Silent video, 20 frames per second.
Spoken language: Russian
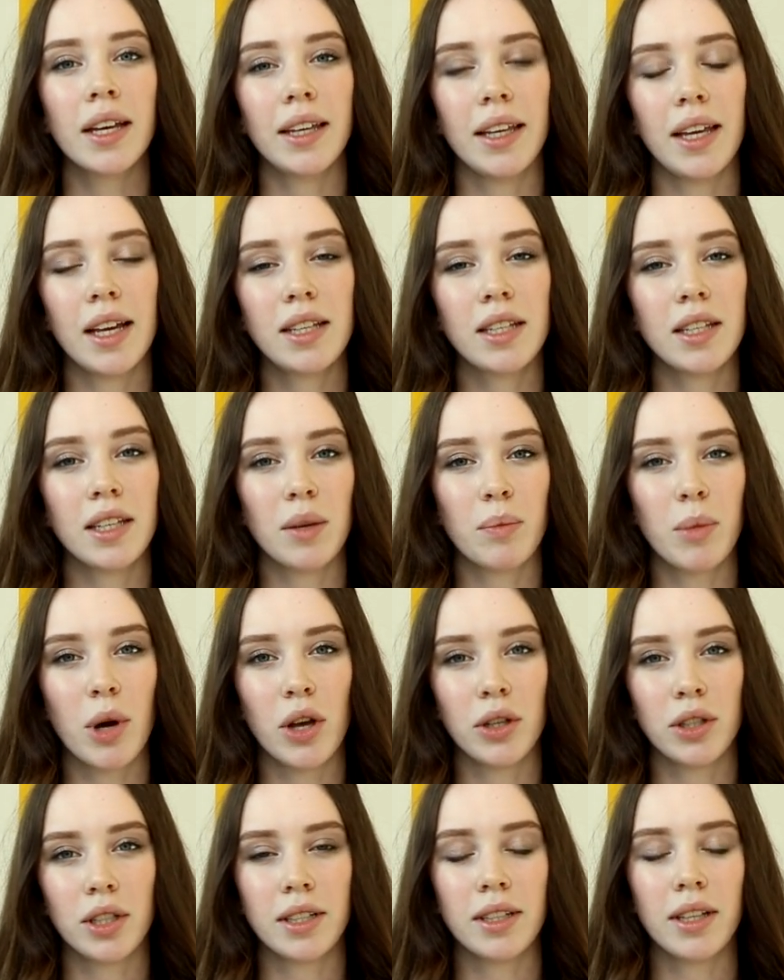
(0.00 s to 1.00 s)
Я
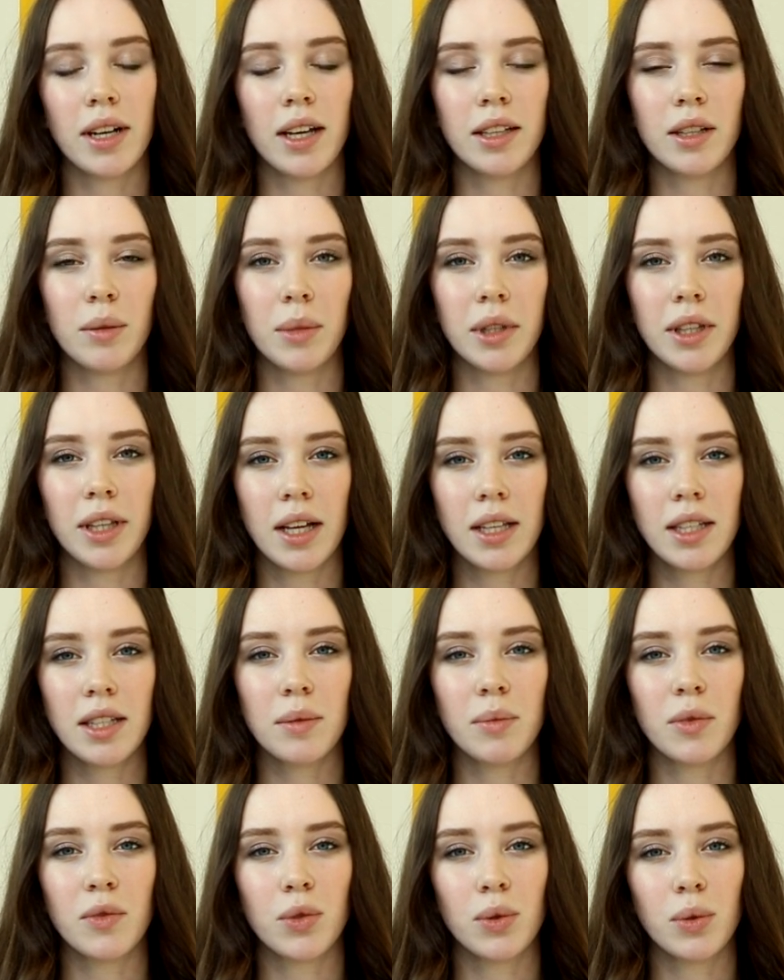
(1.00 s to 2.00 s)
занимаюсь эстрадными
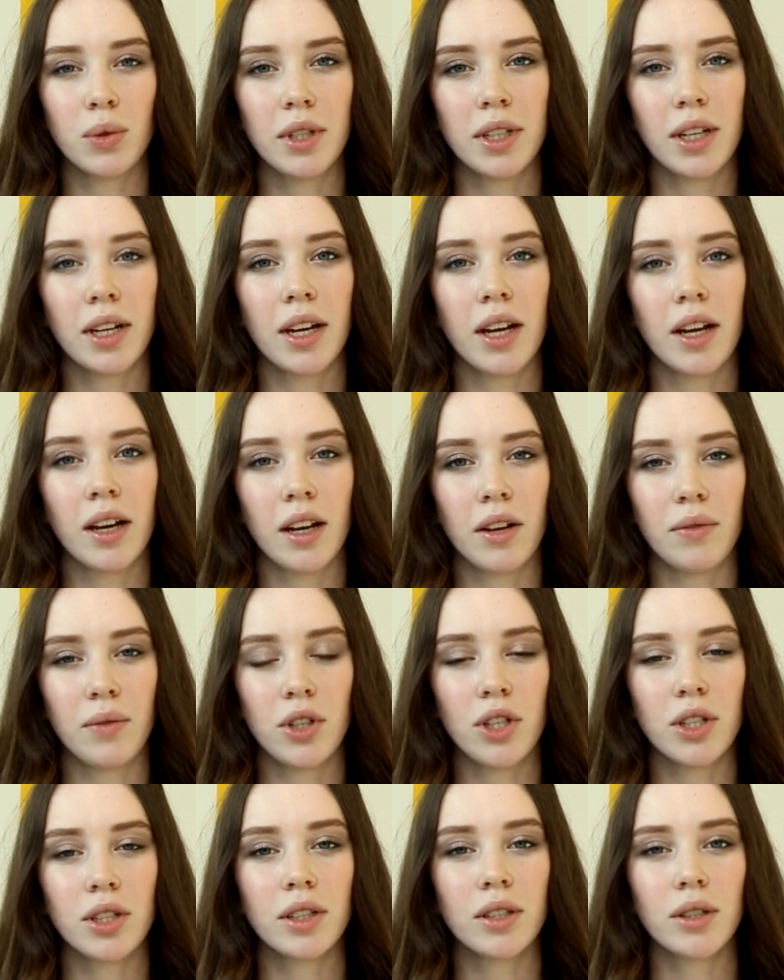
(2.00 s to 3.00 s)
танцами в студии
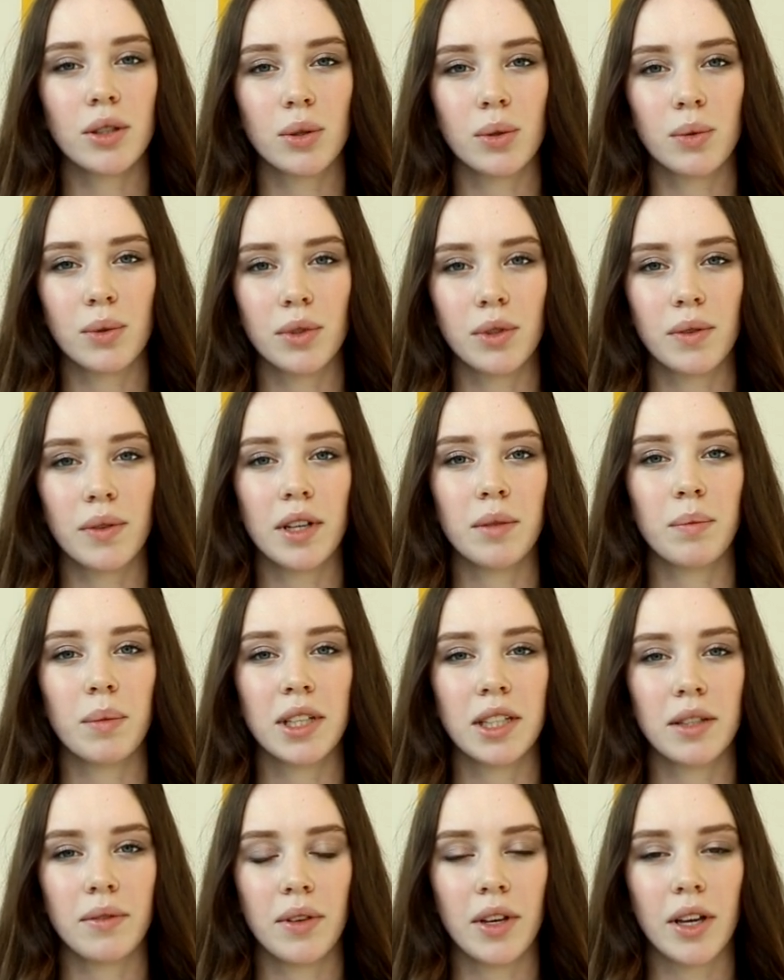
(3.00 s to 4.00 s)
хореографическое искусство
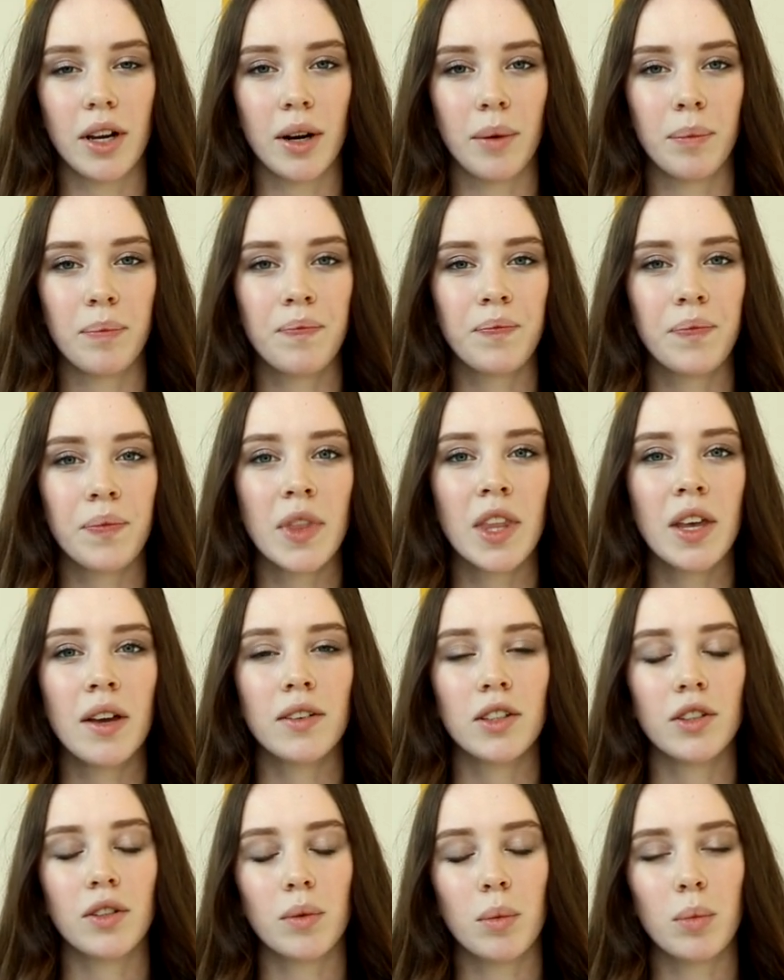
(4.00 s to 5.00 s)
«Атмосфера».
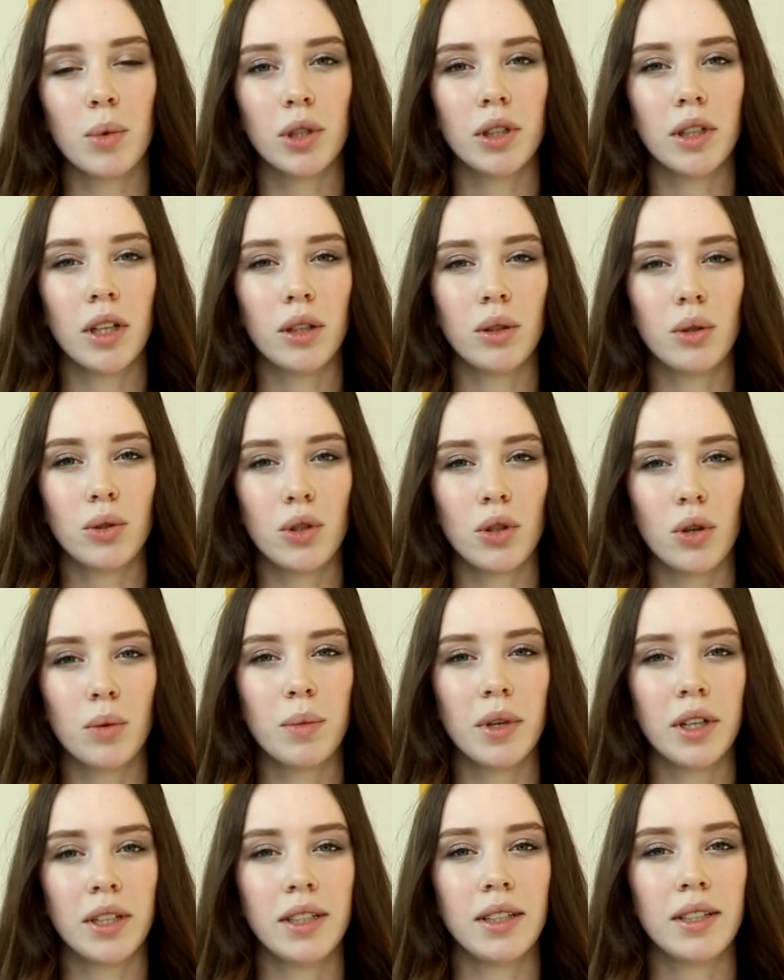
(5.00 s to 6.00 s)
свободное от
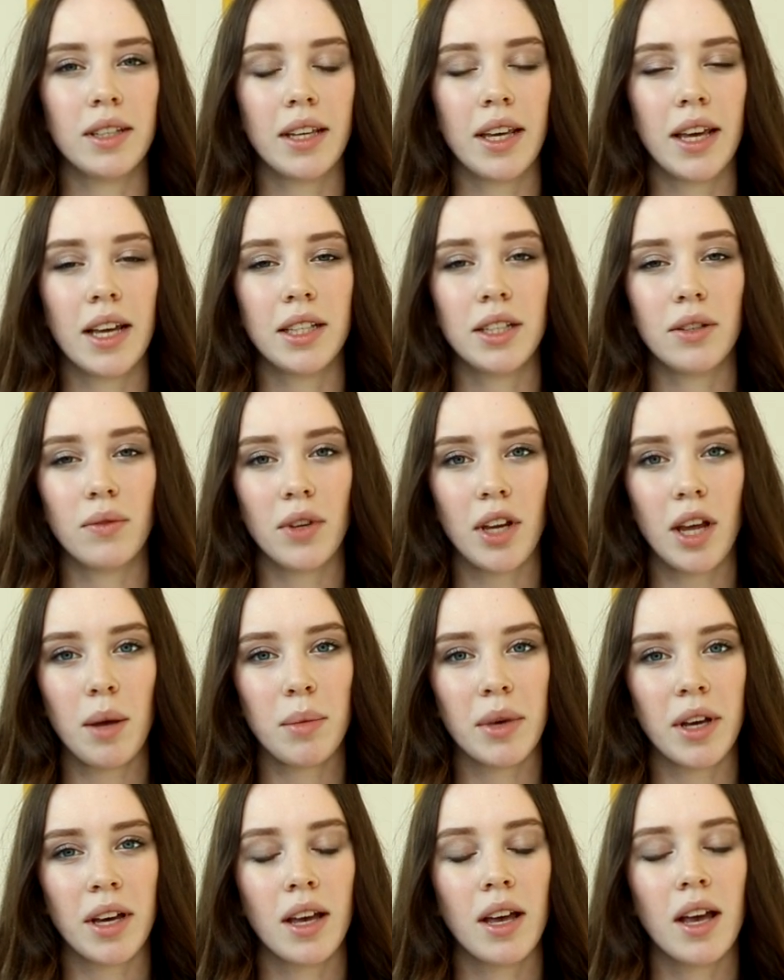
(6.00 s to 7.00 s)
учебы и занятий
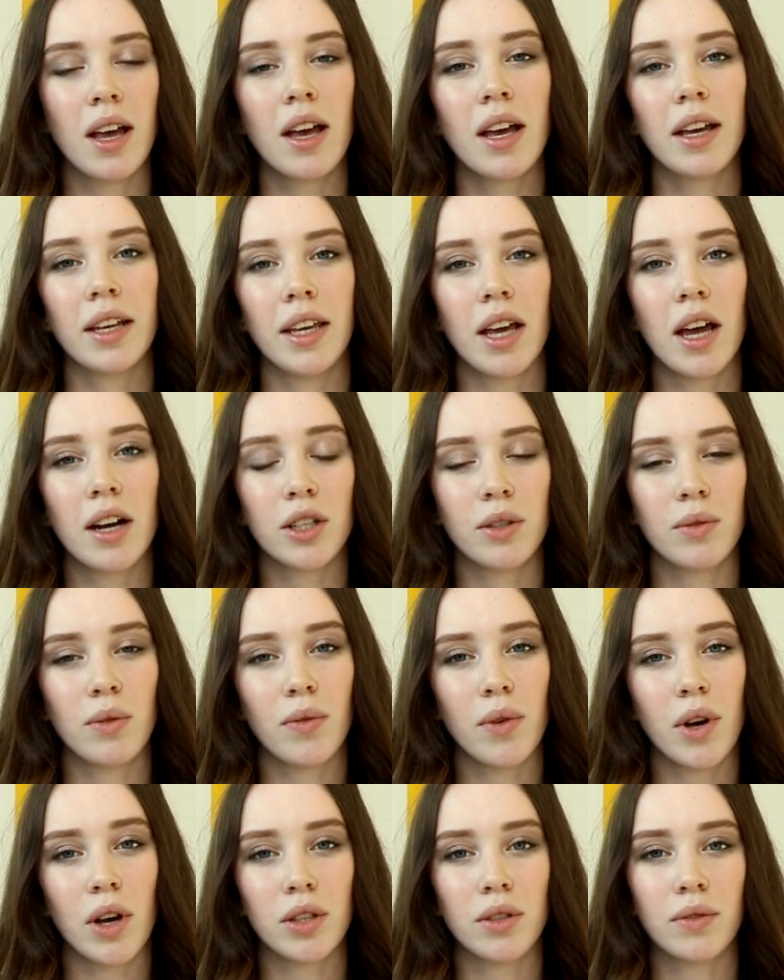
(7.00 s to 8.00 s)
время я
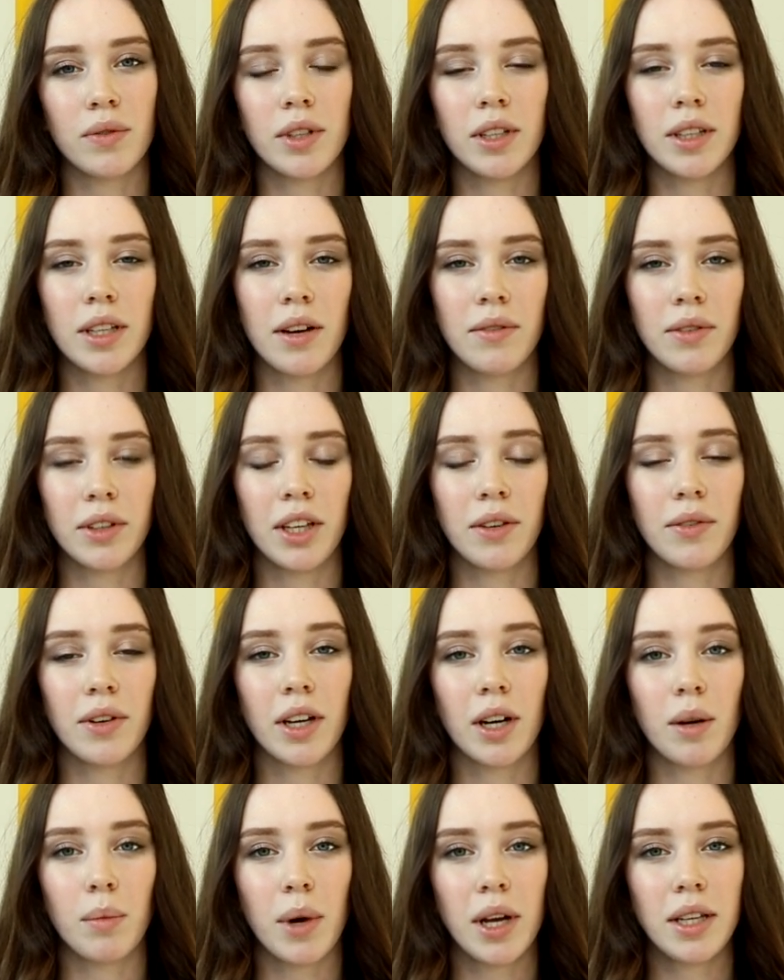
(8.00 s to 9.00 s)
развиваю свои навыки в
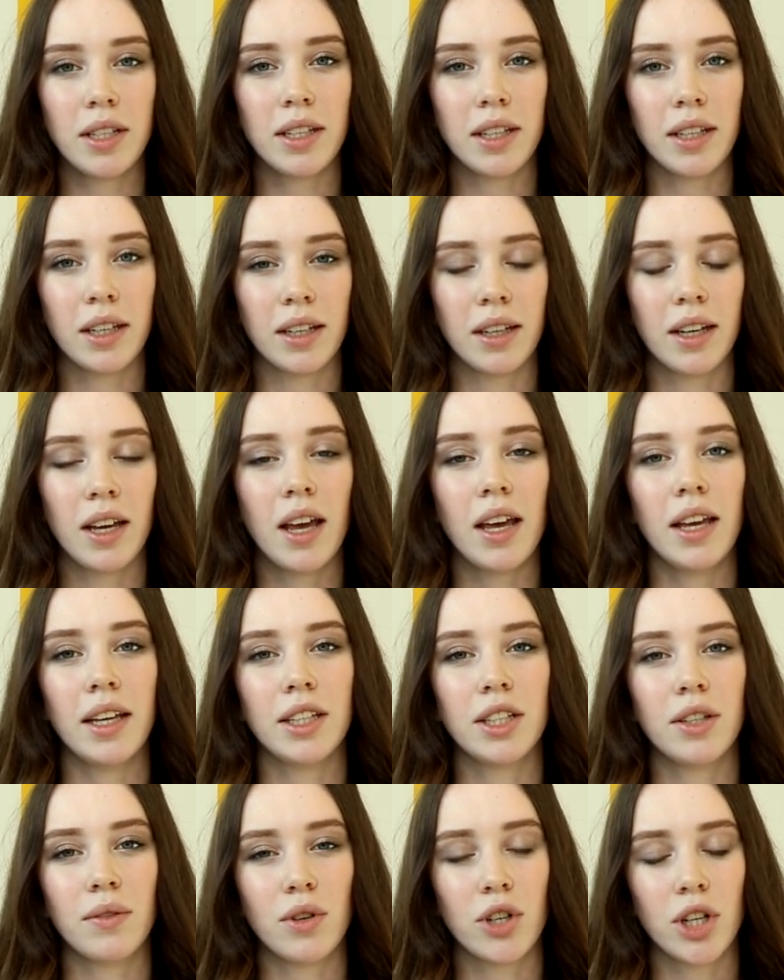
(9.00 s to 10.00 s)
акробатике и
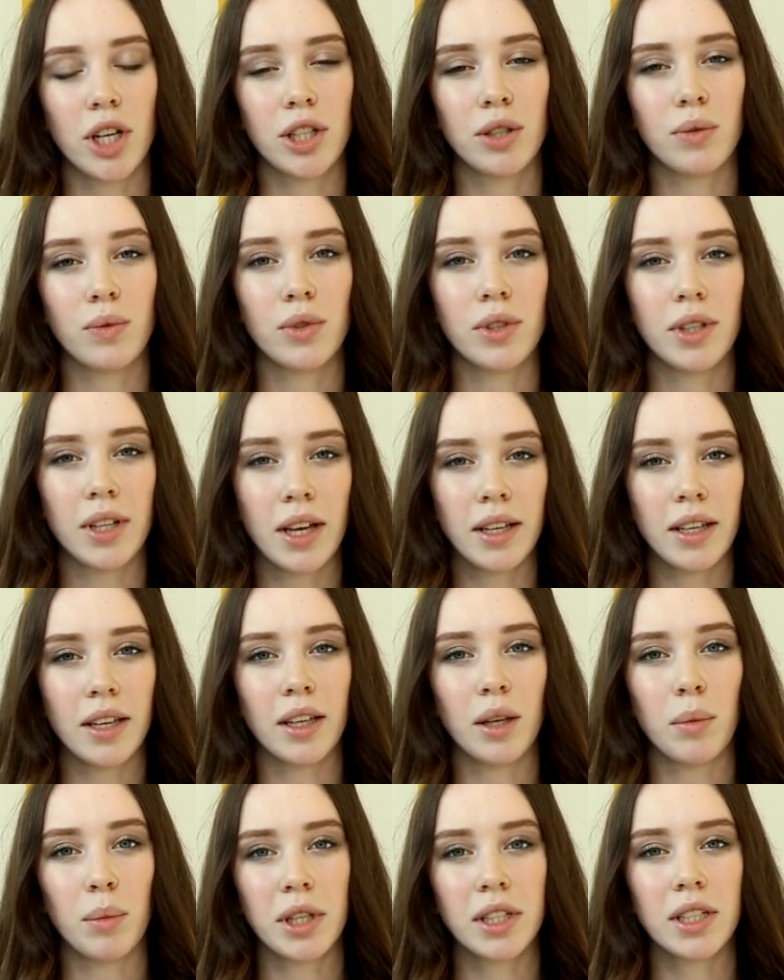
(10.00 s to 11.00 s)
совершенствую знания
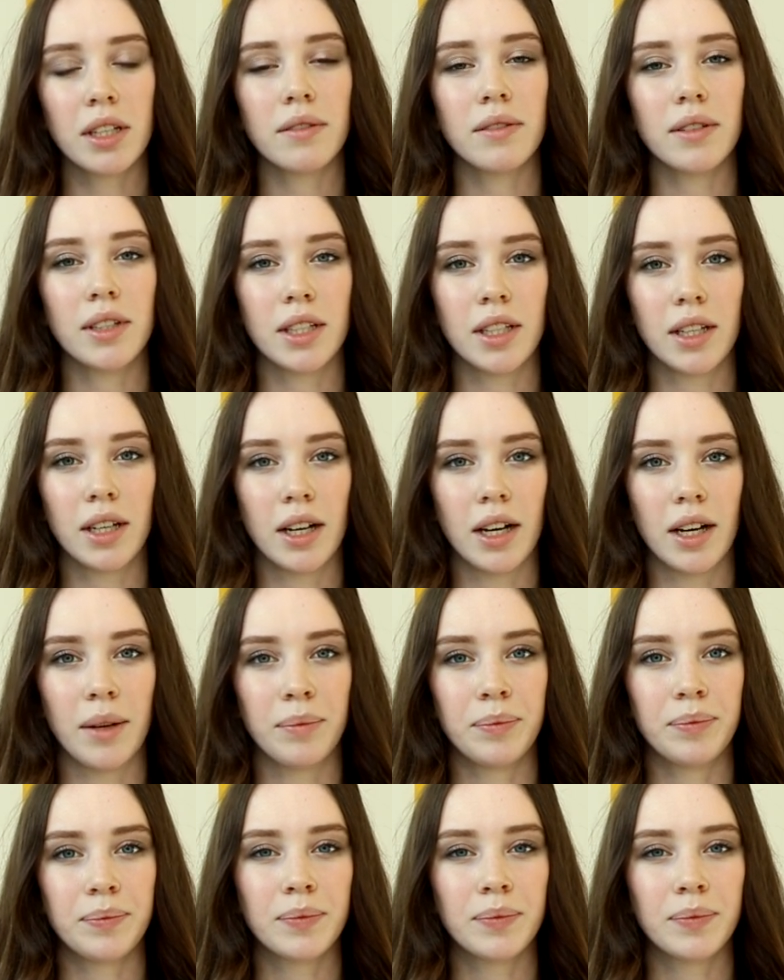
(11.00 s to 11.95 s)
немецкого языка.